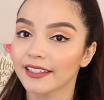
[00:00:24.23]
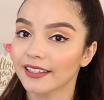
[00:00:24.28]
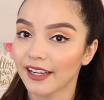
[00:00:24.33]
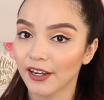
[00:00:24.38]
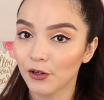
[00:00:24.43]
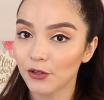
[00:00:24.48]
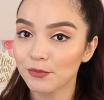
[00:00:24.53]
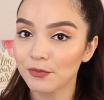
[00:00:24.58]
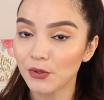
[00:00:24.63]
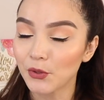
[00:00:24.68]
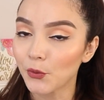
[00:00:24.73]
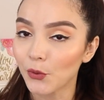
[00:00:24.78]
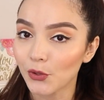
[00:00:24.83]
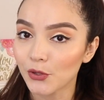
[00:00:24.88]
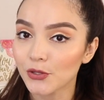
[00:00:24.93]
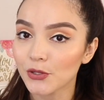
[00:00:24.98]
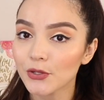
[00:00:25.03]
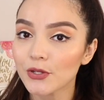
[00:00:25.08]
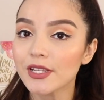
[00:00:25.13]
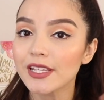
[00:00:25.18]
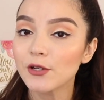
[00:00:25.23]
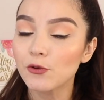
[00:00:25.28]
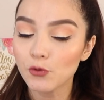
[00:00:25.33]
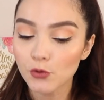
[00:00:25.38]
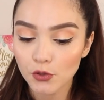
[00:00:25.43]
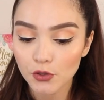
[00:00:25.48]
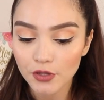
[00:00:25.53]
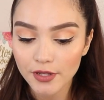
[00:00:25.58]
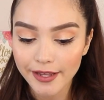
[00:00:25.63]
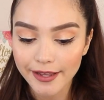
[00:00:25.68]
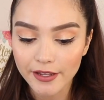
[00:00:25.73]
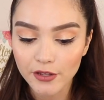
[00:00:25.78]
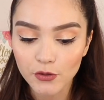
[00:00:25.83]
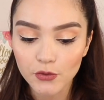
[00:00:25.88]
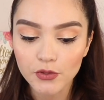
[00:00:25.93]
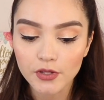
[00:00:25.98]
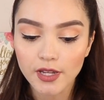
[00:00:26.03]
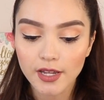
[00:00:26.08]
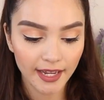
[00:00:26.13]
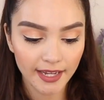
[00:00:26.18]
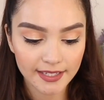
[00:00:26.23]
que traigo en mi bolso y uno de ellos